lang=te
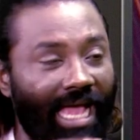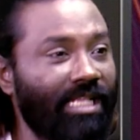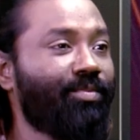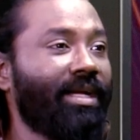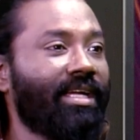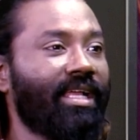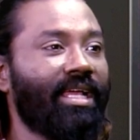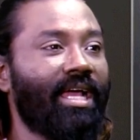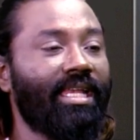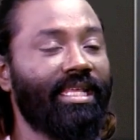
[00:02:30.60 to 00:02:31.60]
ఐస్ um, పెట్టడం
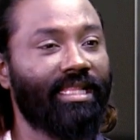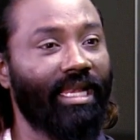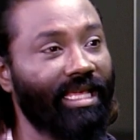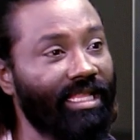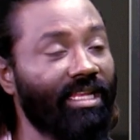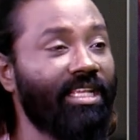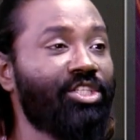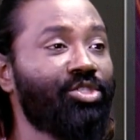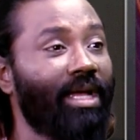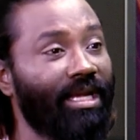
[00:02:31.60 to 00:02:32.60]
కానీ తనకి ఏదైనా
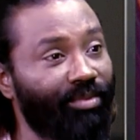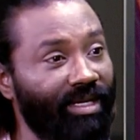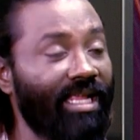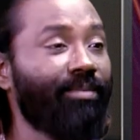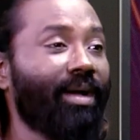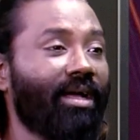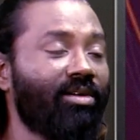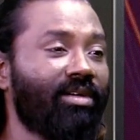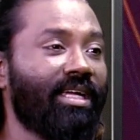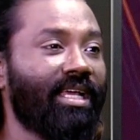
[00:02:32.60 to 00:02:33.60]
ఇష్యూ అయినప్పుడు నేను
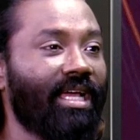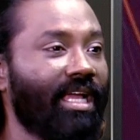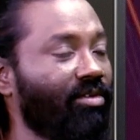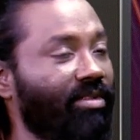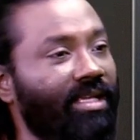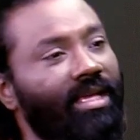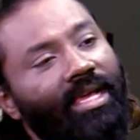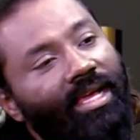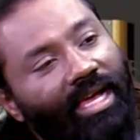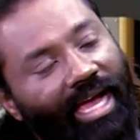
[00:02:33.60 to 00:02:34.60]
పక్కన ఉండడం కానీ ఉంది
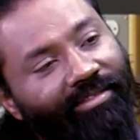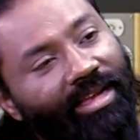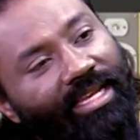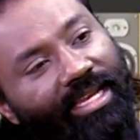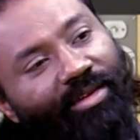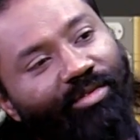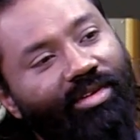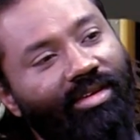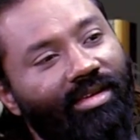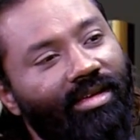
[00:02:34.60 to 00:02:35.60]
అవన్నీ లేవు
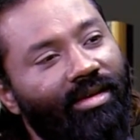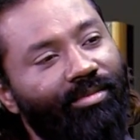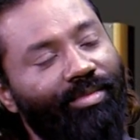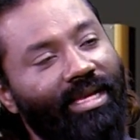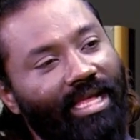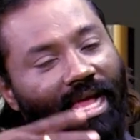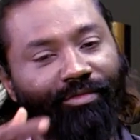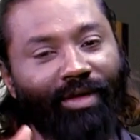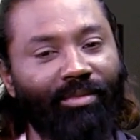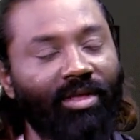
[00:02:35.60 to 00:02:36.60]
మళ్ళీ ఆ
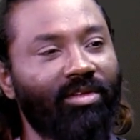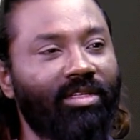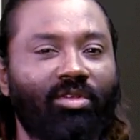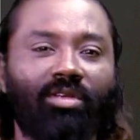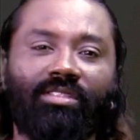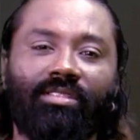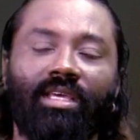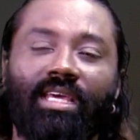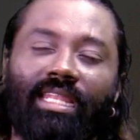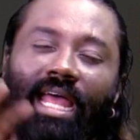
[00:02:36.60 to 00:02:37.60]
ఫైమాతో దోస్త్
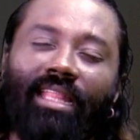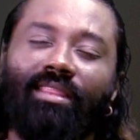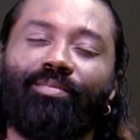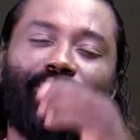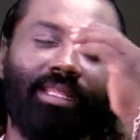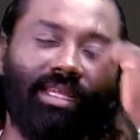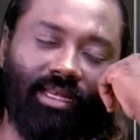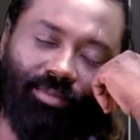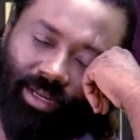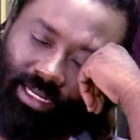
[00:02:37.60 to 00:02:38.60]
రాత్రి పది
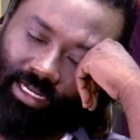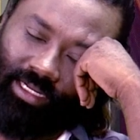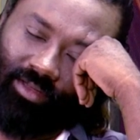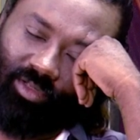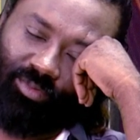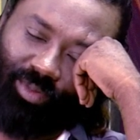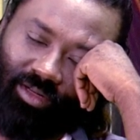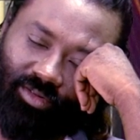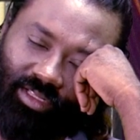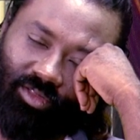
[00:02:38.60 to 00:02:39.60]
గంటల పన్నెండు గంటలకు వచ్చి
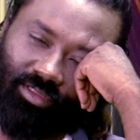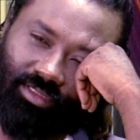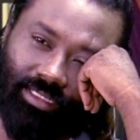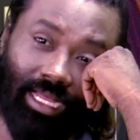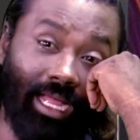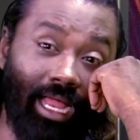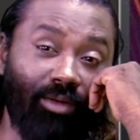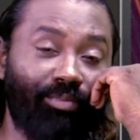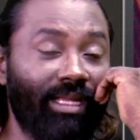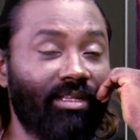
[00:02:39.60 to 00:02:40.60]
పడుకుంటే దోస్త్ నాకు
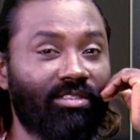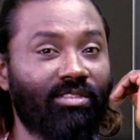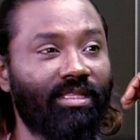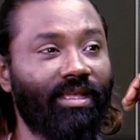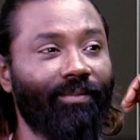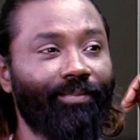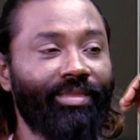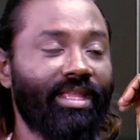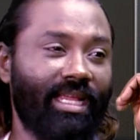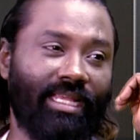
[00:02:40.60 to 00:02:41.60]
కాలు పెయిన్ వస్తుంది
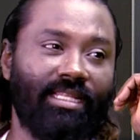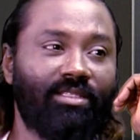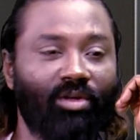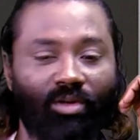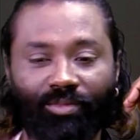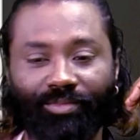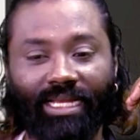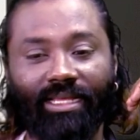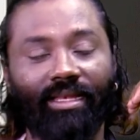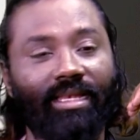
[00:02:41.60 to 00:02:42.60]
అట్లీస్ట్
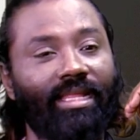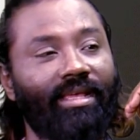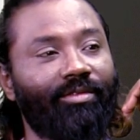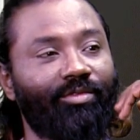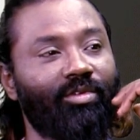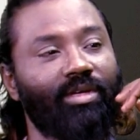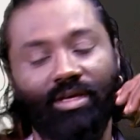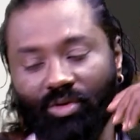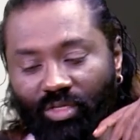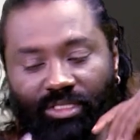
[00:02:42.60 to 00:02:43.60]
మెడికల్ లేవు
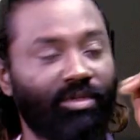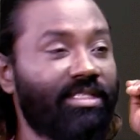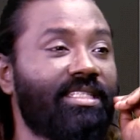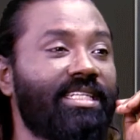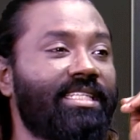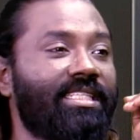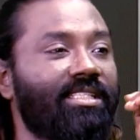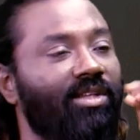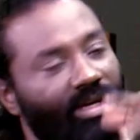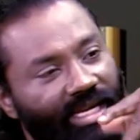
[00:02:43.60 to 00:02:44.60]
కొంచెం వచ్చి ట్రీట్
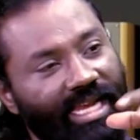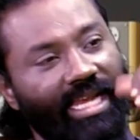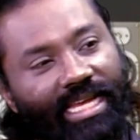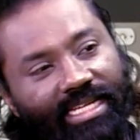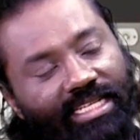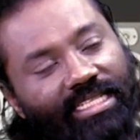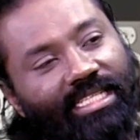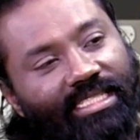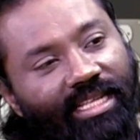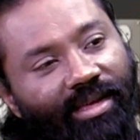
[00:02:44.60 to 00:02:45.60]
చేస్తావు అంటే నేను వెళ్ళి ట్రీట్
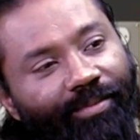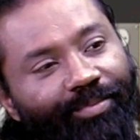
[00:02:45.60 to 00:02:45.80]
చేసిన